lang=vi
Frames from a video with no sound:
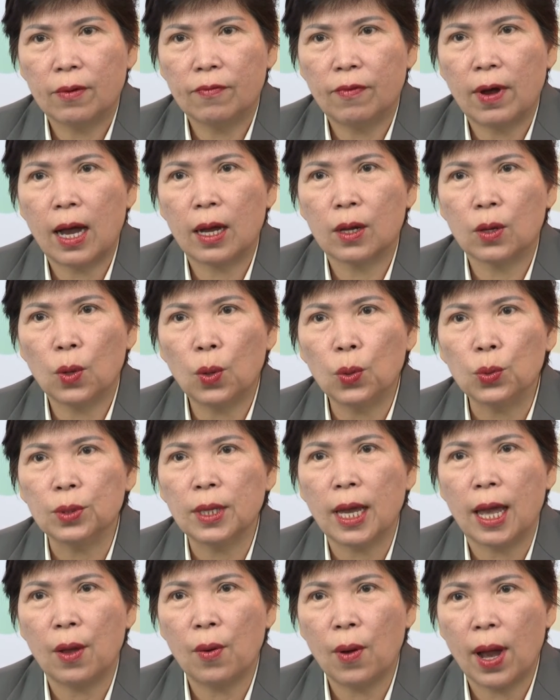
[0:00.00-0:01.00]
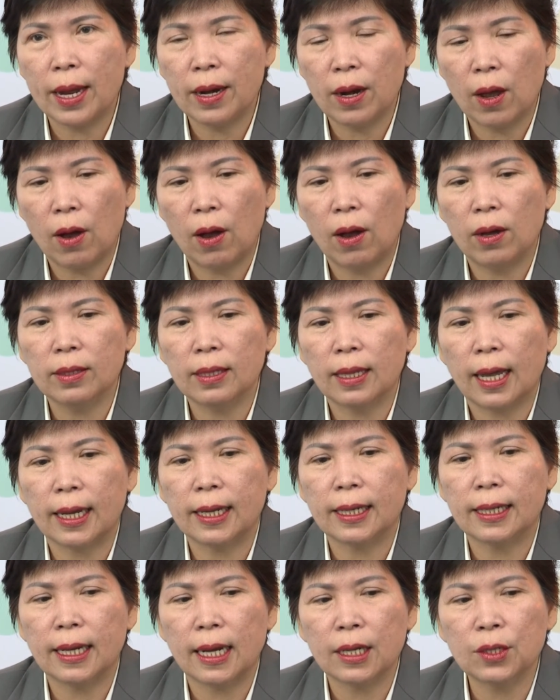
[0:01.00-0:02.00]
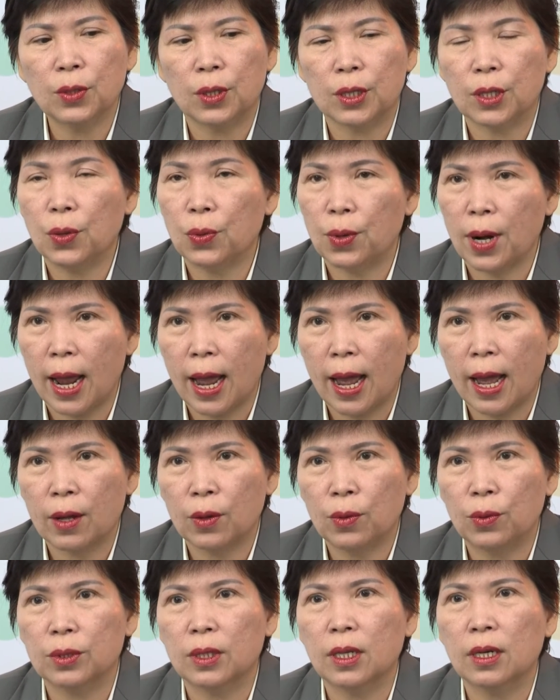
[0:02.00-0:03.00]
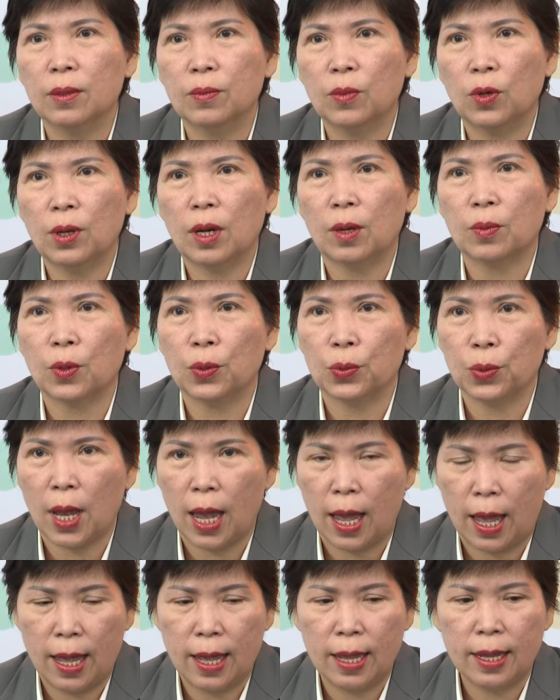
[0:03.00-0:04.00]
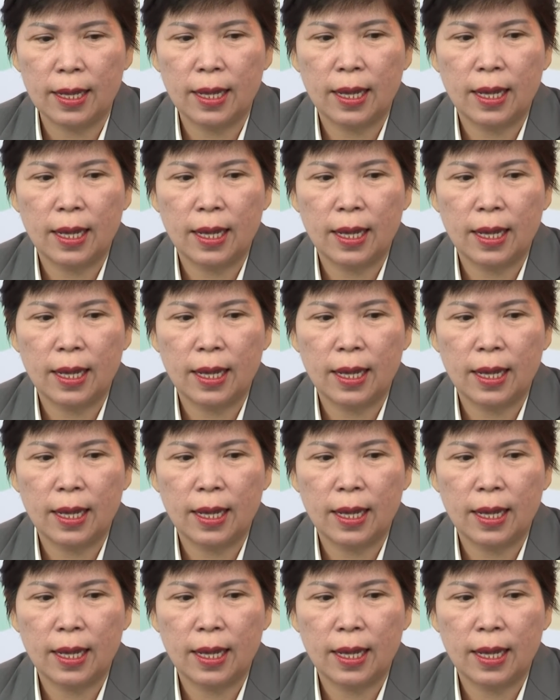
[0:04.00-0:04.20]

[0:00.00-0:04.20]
và cụ thể hóa nó thành các chuẩn đầu ra của từng môn học cụ thể